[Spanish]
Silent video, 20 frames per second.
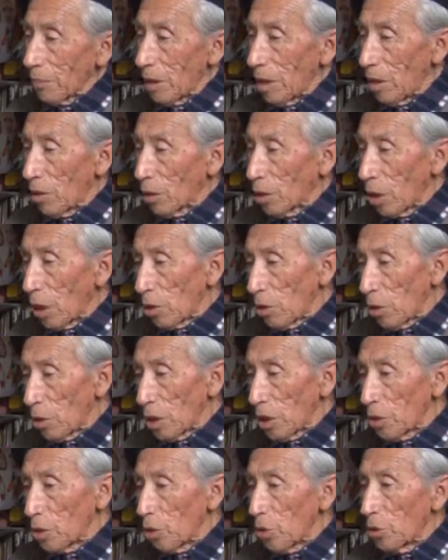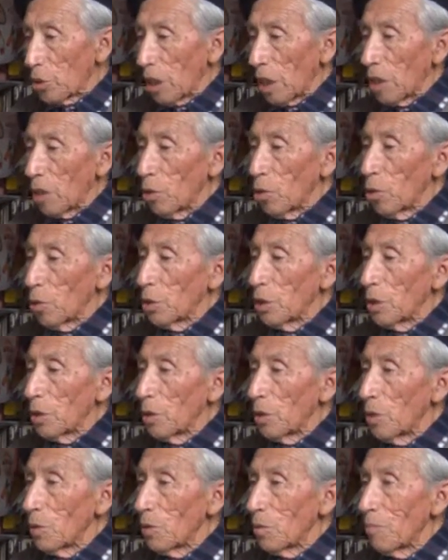Y los colores son
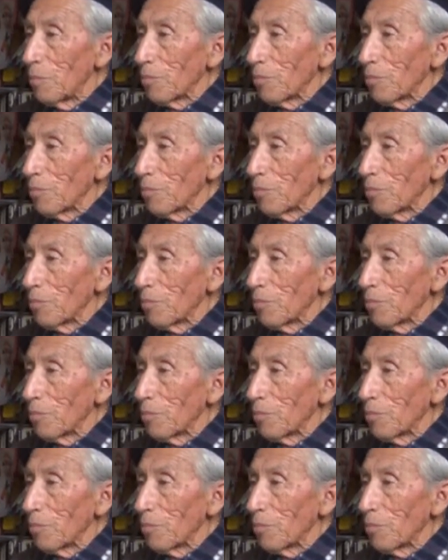translúcidos.